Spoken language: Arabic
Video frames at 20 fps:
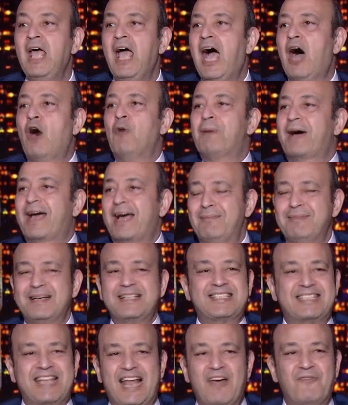او ب
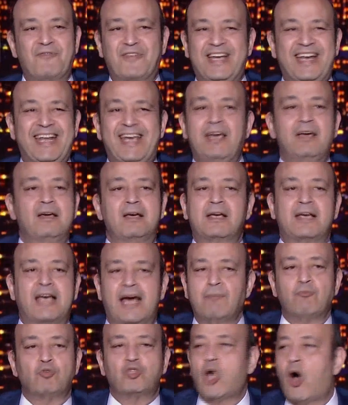5000 جنيه
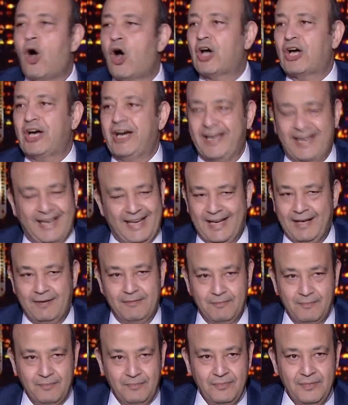كان متوقع ايه؟
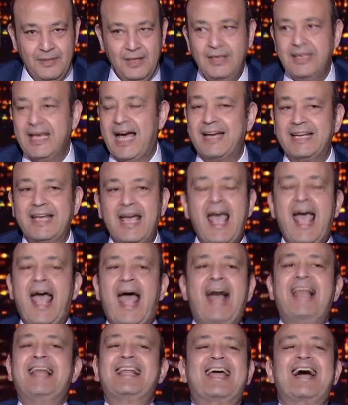يعني
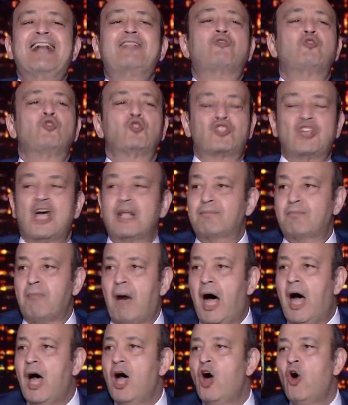هل جات له
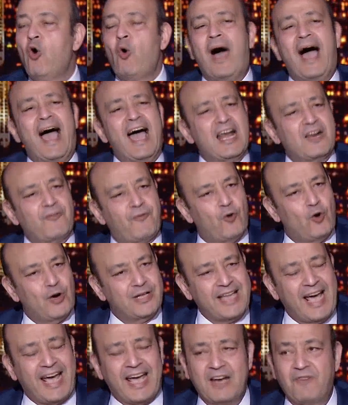صدمه هو عارف هو
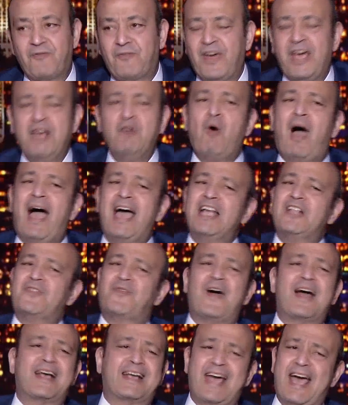داخل فين
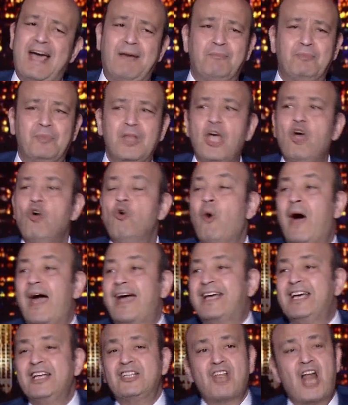وهيدفع كام
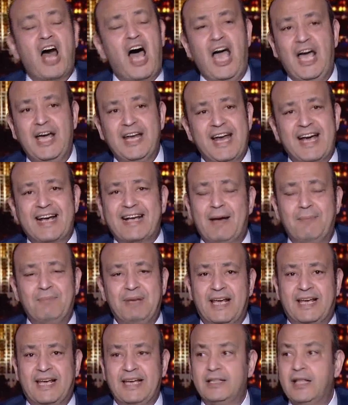واكيد راح هناك
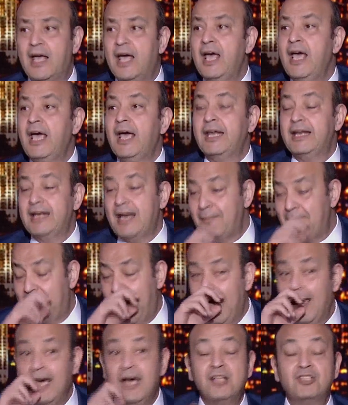قبل كده
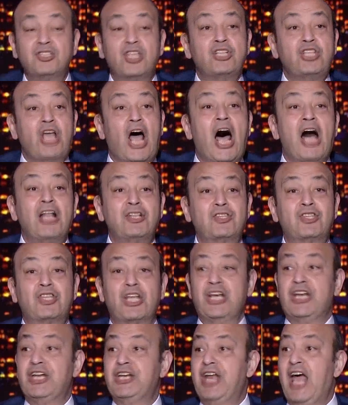انما تتحط
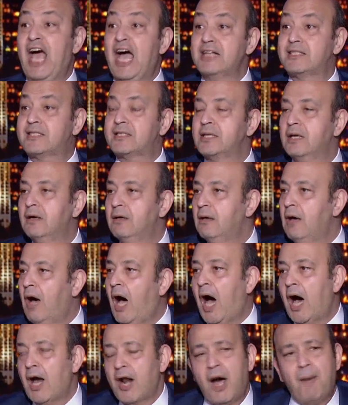للناس
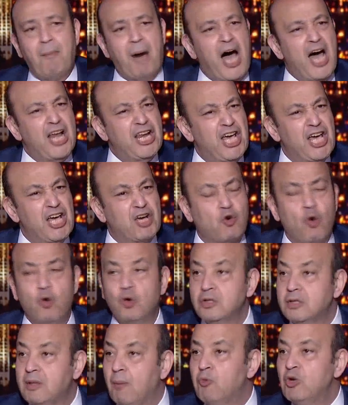حرام عليكم
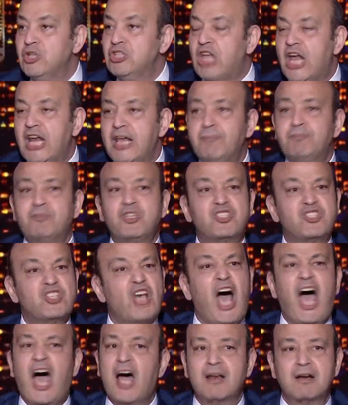طب وانت ليه
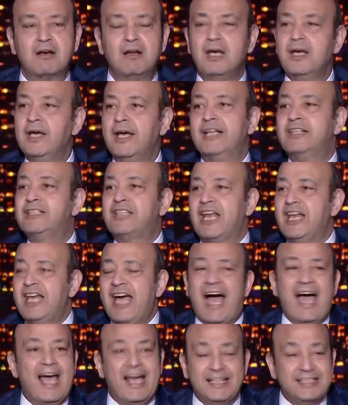بتتسحر انت
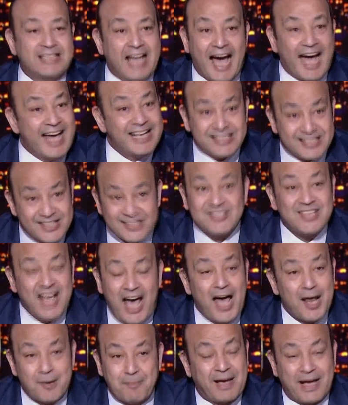ليه انت عايز
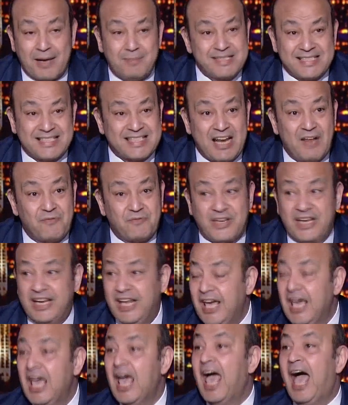تتسحر ب 5000
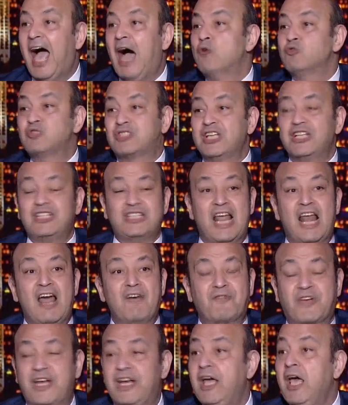جنيه او
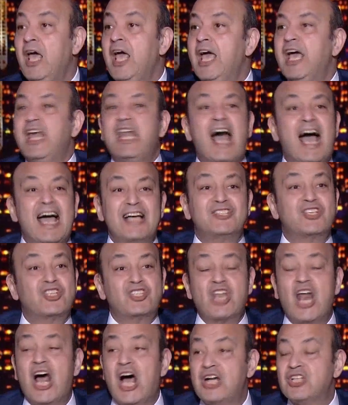6000 جنيه اللي عايز
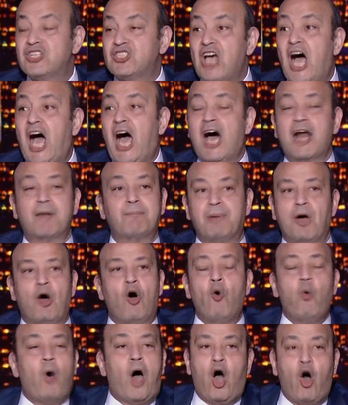يتسحر
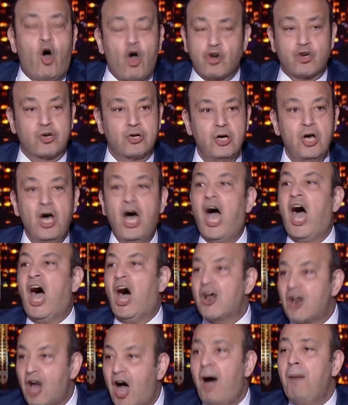هو حر
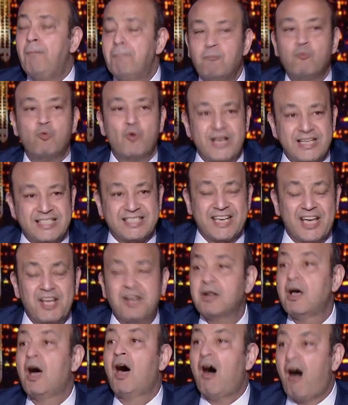حرام
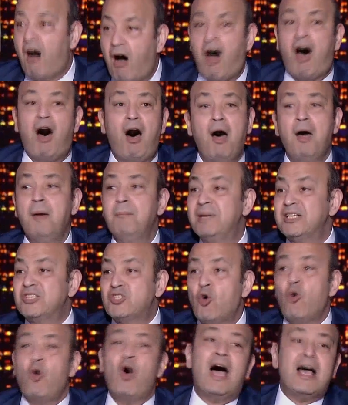وكتير اه بس
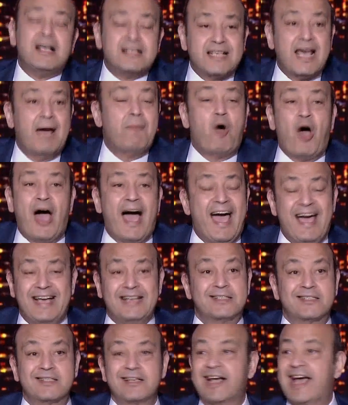هو زي ما
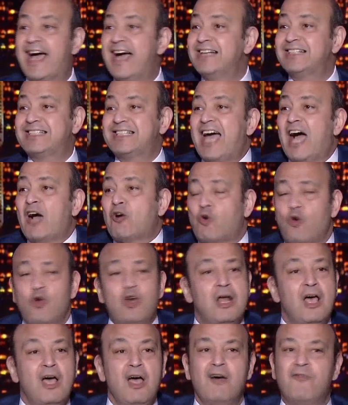عايز جايز
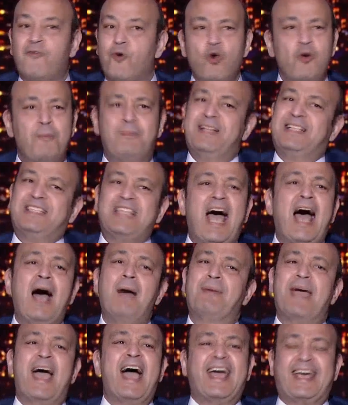ياكل فول
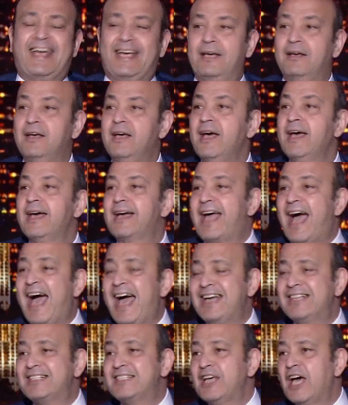بالذهب يا اخي
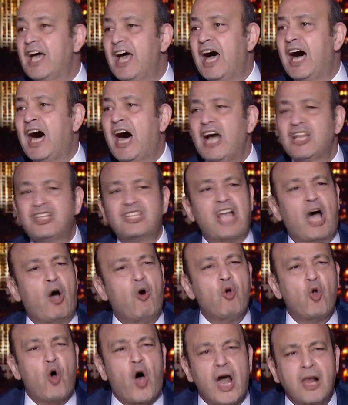جايز
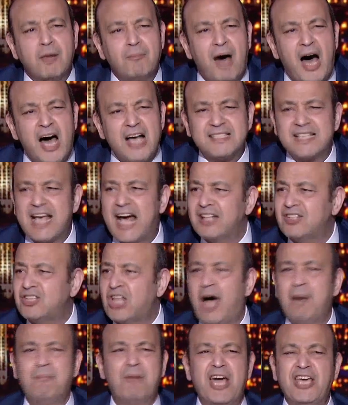يقطعوا له الماظ على
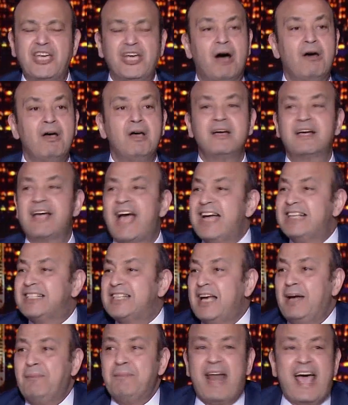الطعميه جايز
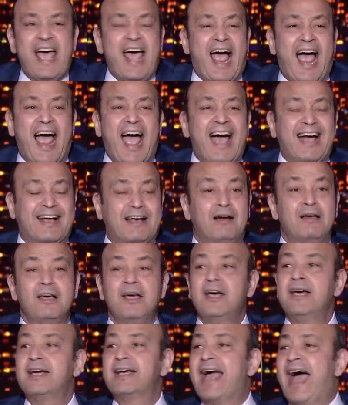يعمل اي حاجه
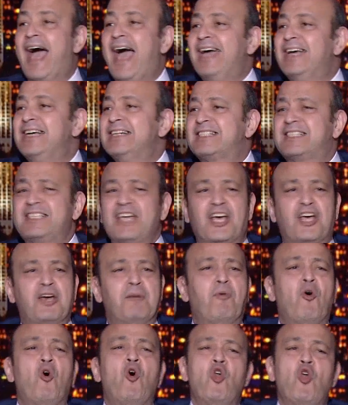جايز
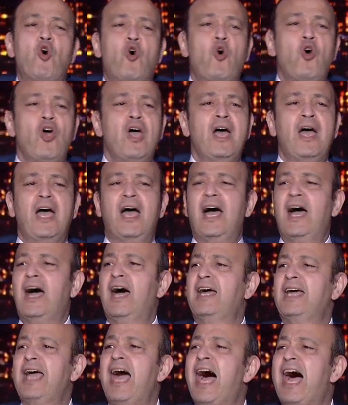يجيبوا له
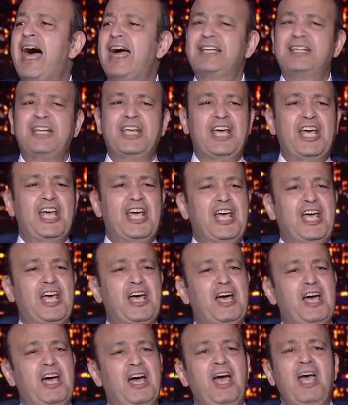آه يعني
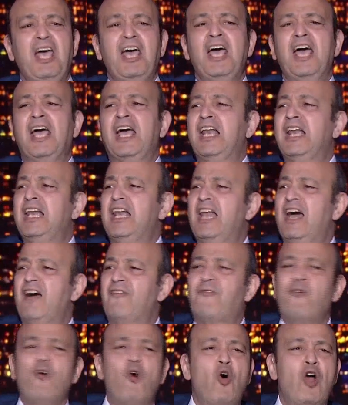آه
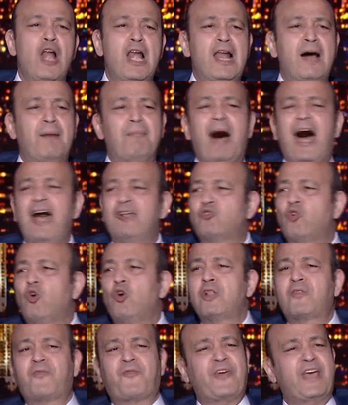الفول
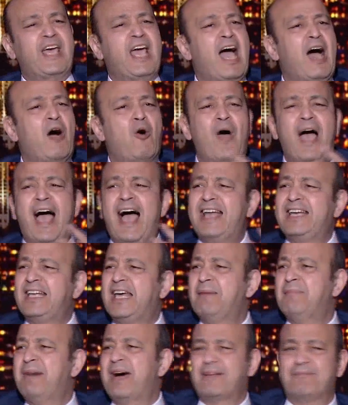محطوط في
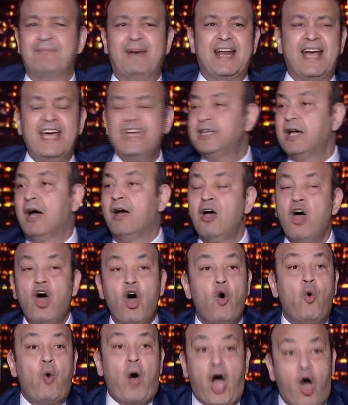اواني مرمريه
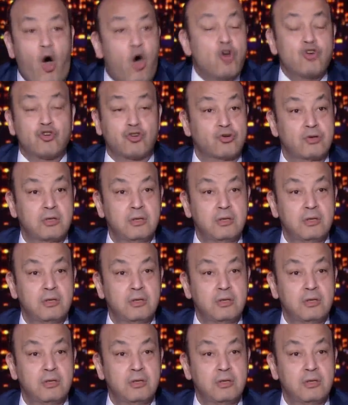هو حر